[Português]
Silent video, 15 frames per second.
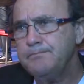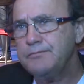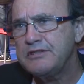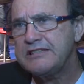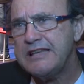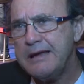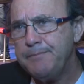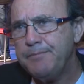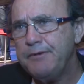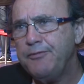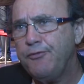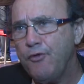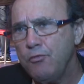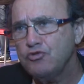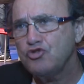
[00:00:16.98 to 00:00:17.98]
Sempre
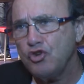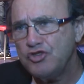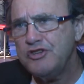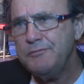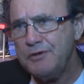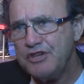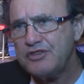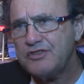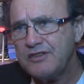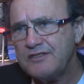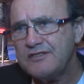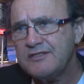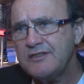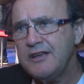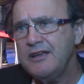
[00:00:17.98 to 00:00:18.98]
fomos
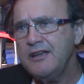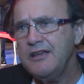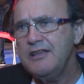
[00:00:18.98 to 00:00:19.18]
otimistas,